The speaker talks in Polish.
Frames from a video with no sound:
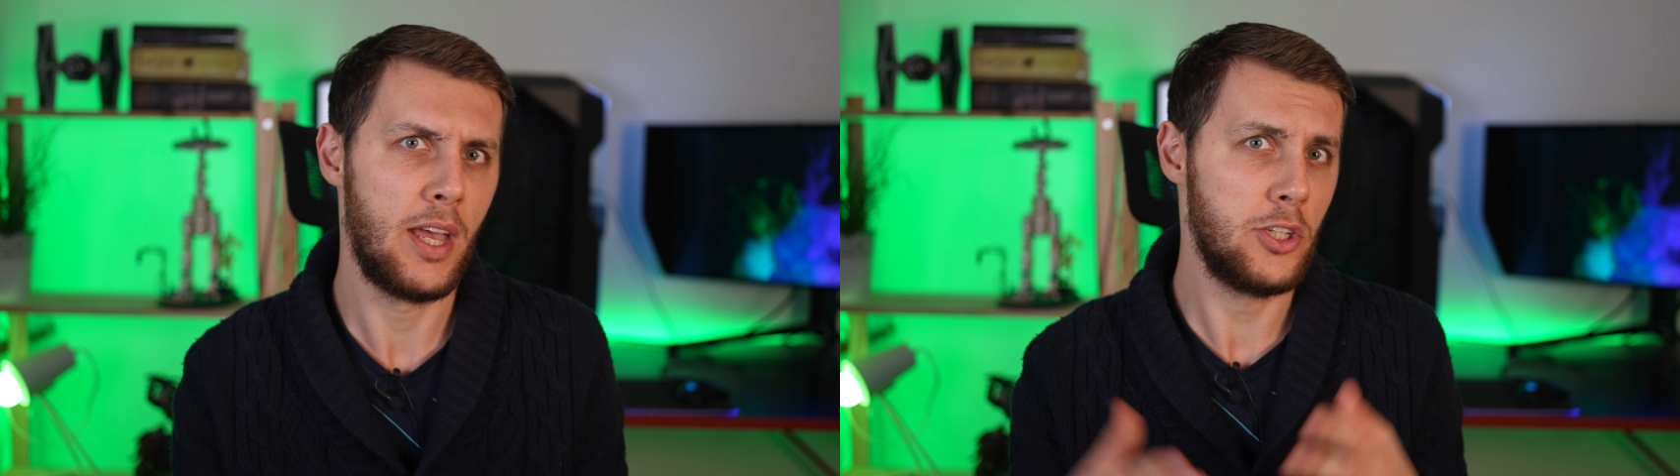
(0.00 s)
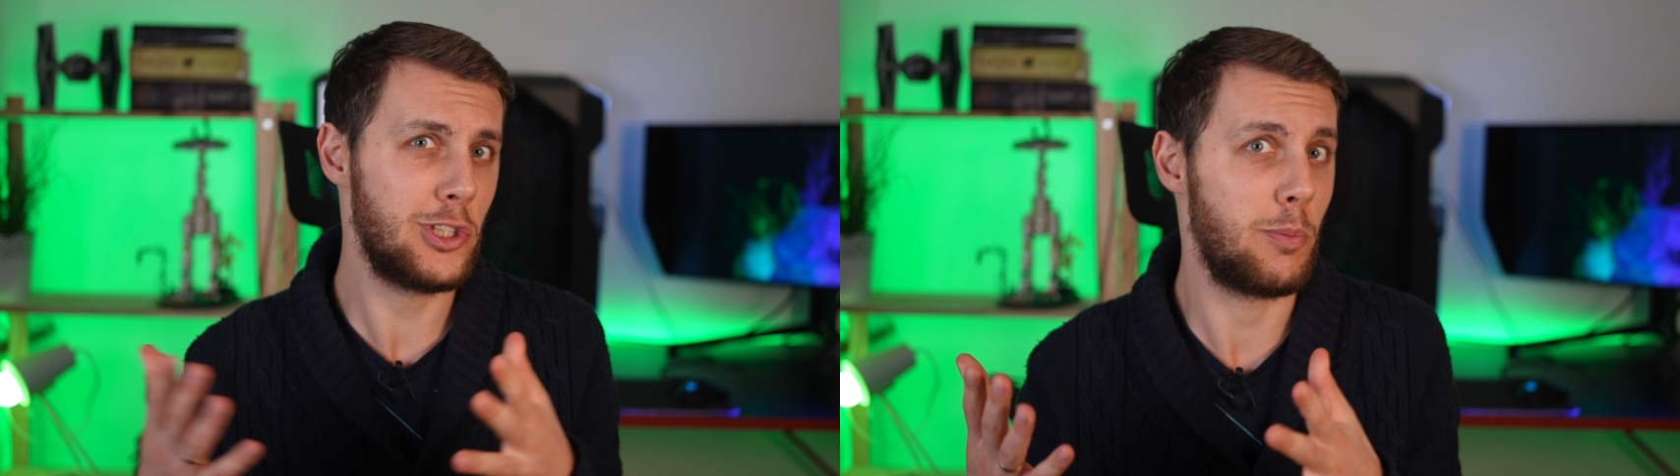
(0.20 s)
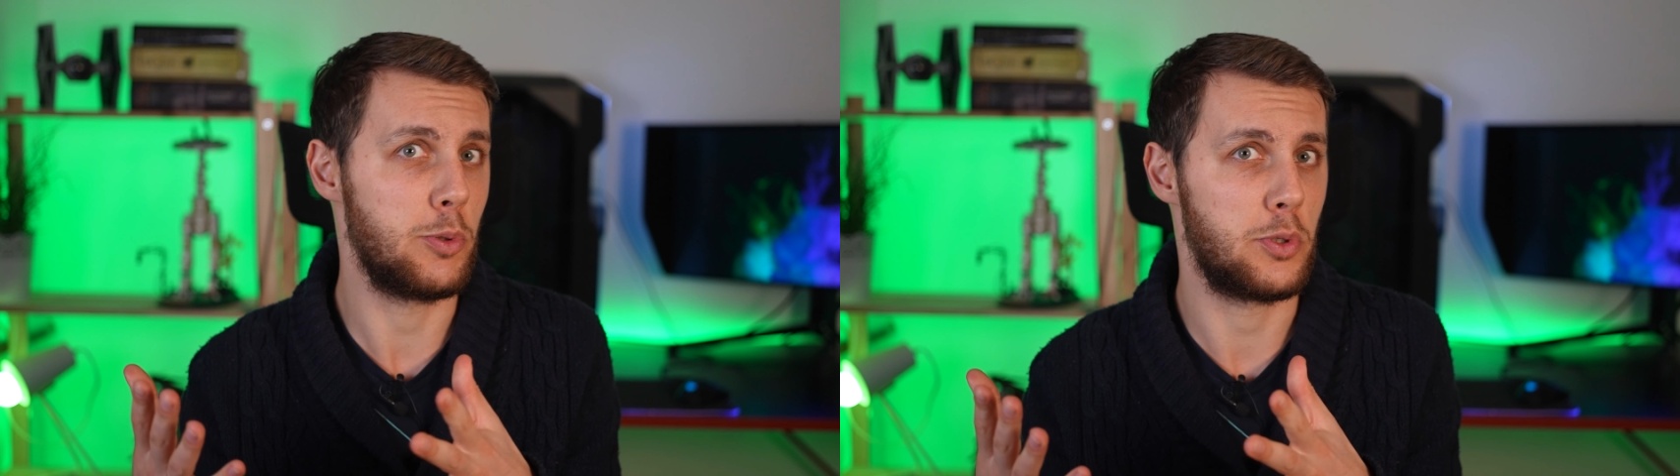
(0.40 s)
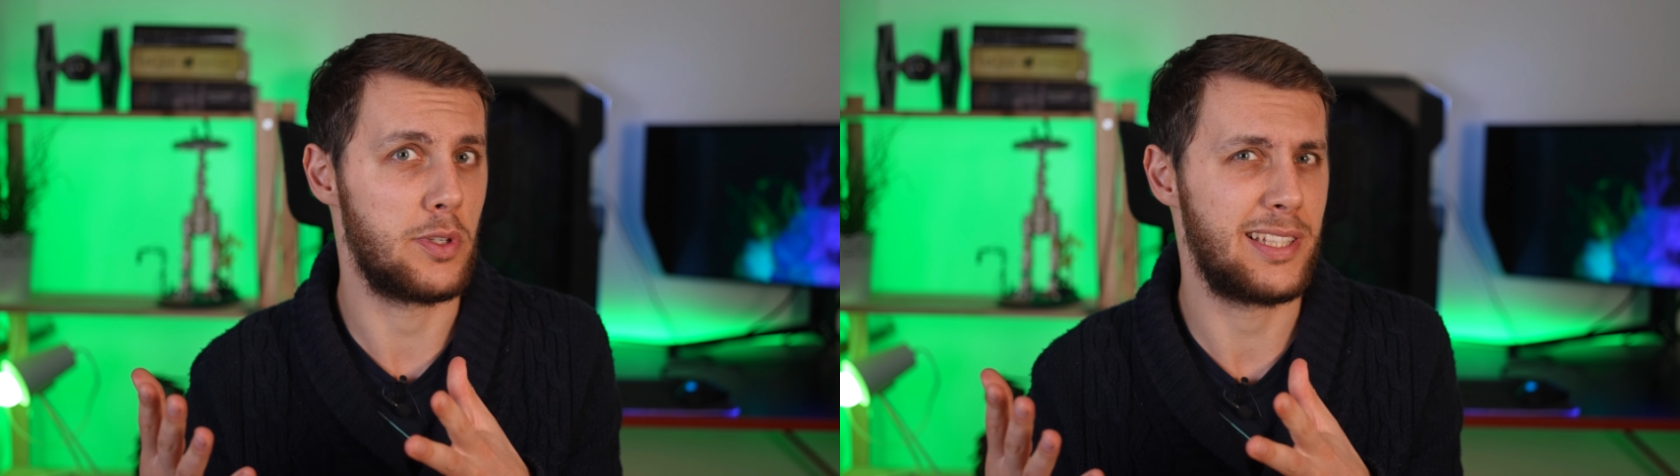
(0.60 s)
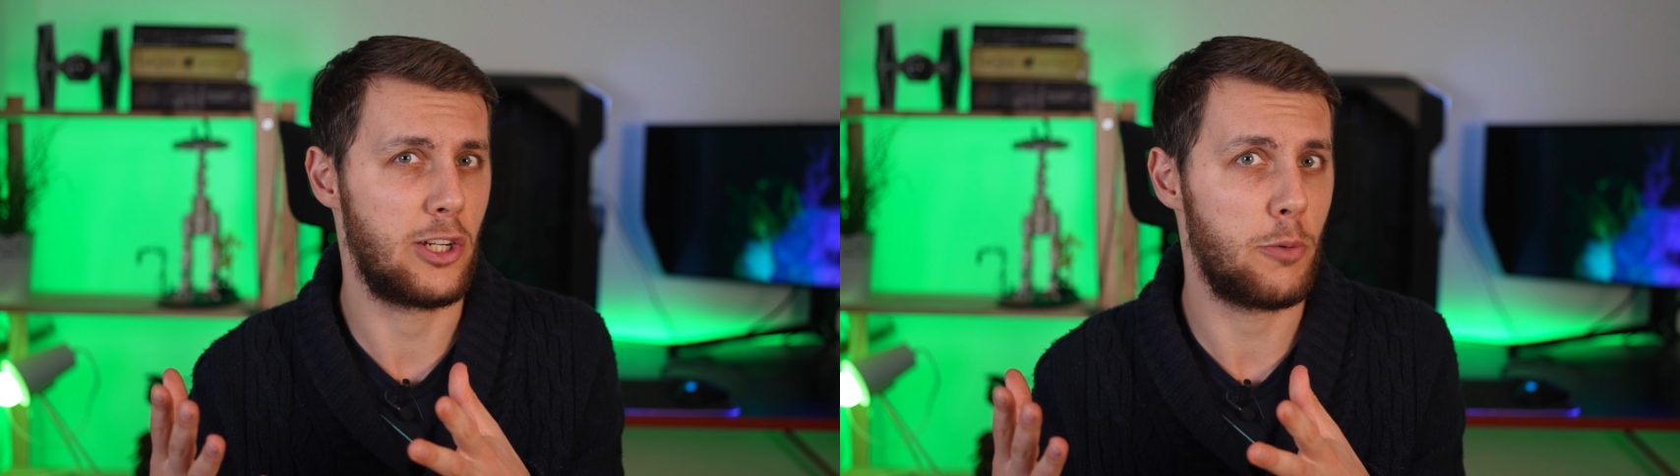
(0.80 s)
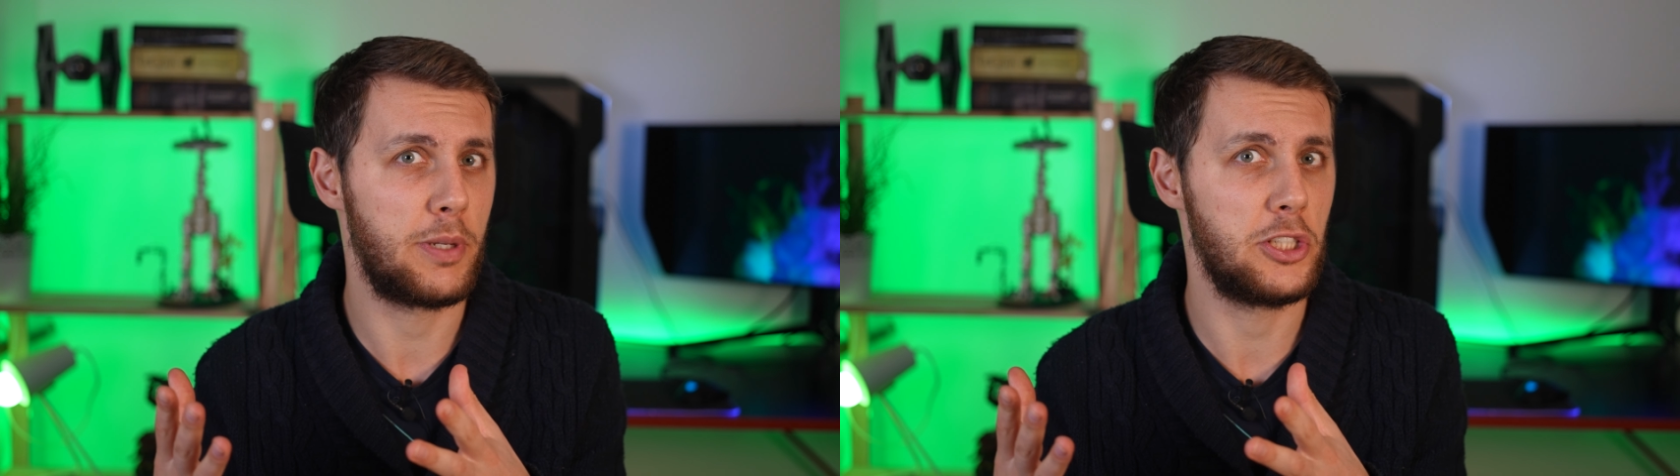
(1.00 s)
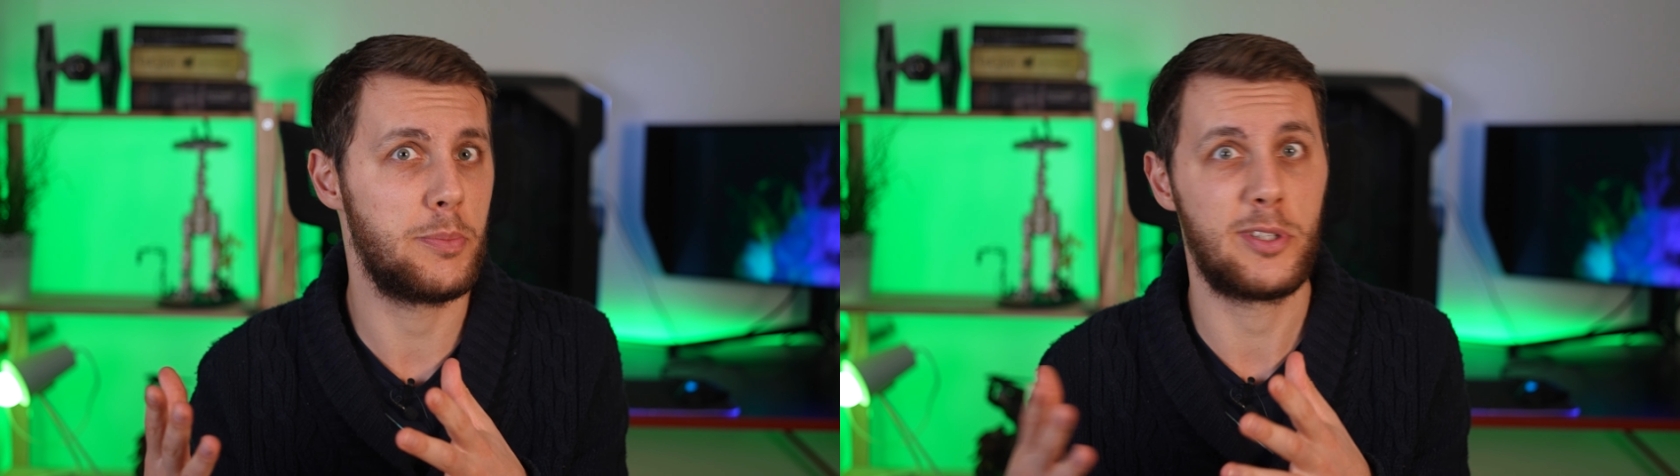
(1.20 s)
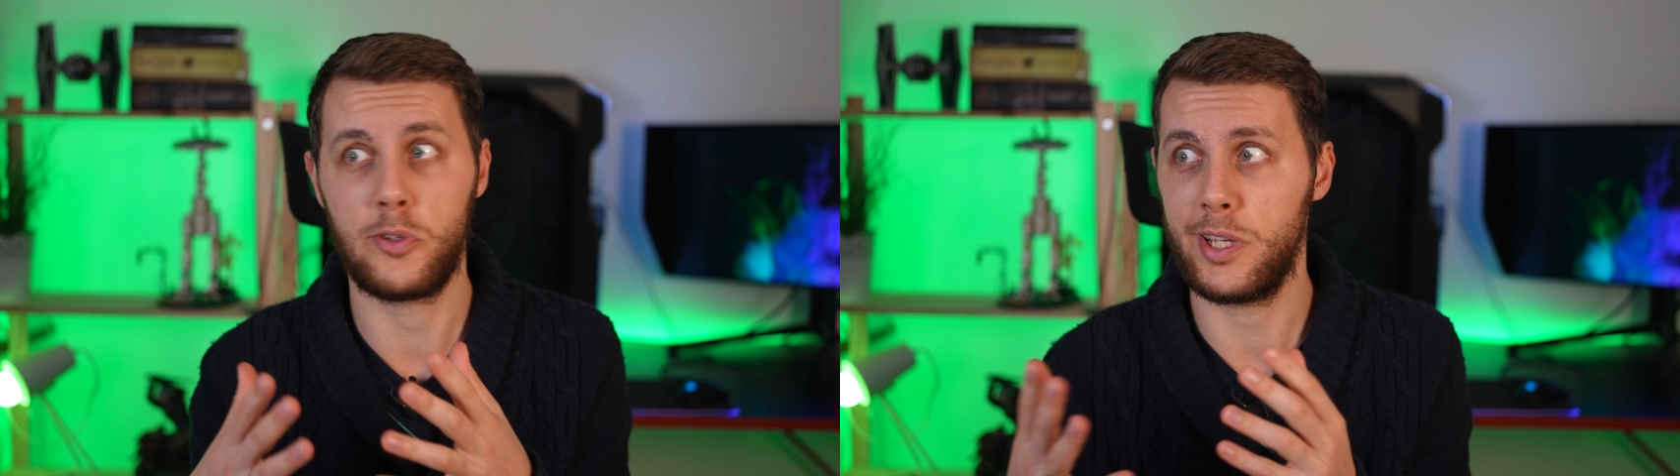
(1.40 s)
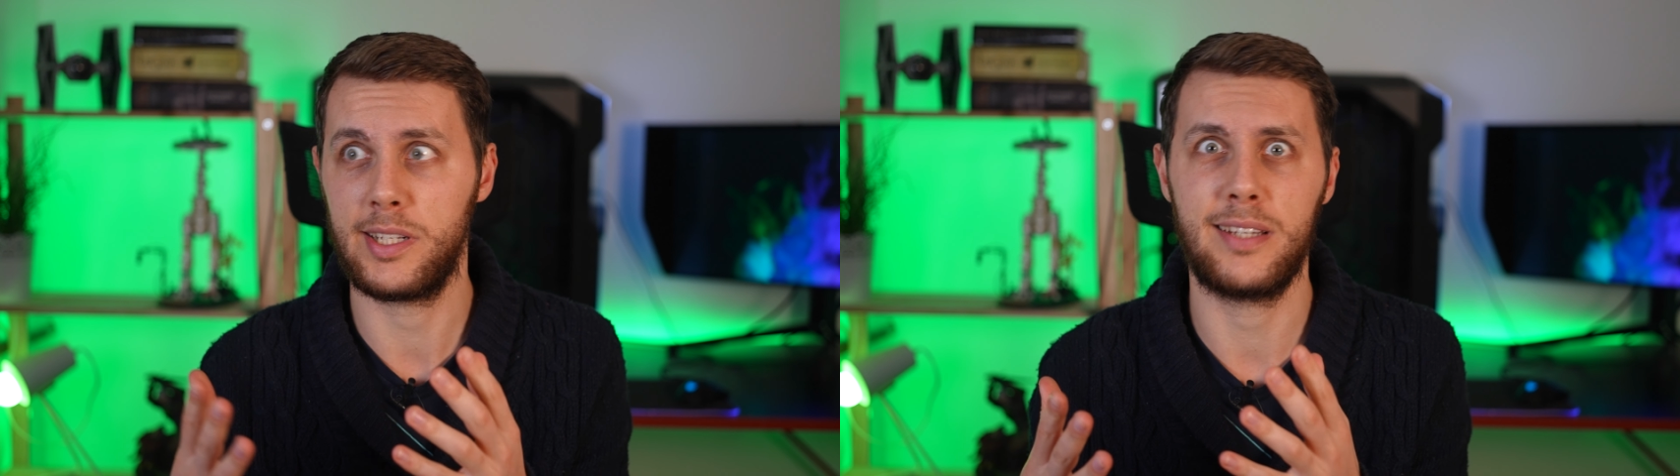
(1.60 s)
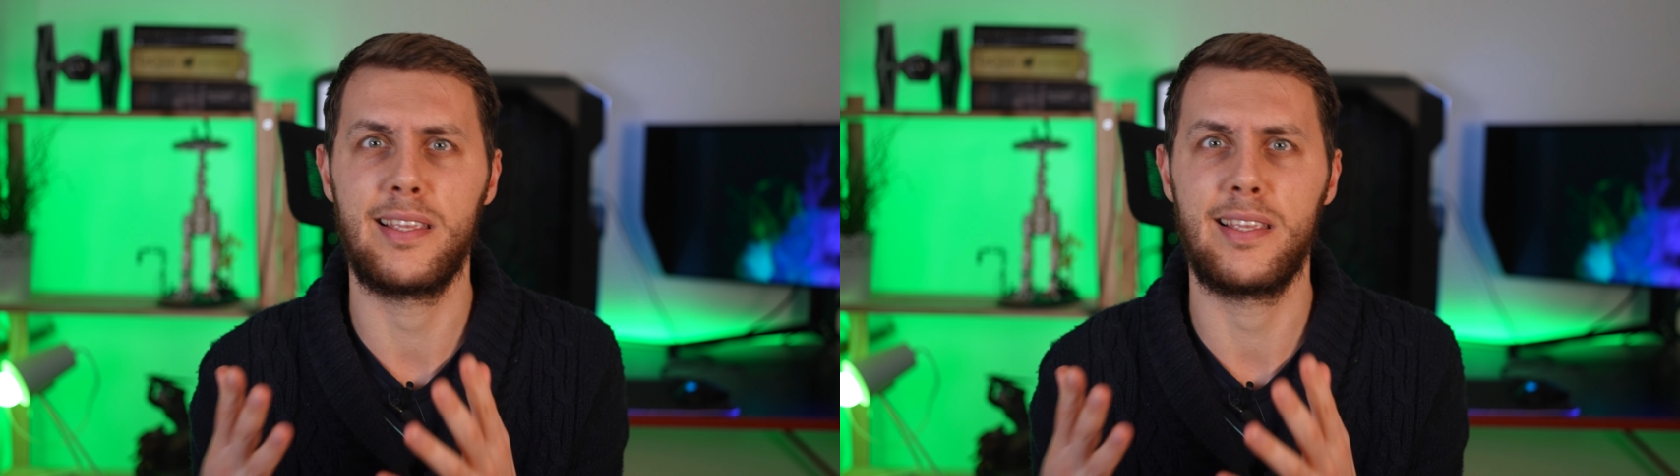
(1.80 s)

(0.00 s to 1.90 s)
Czy to pucując nagrobki, żeby sąsiadka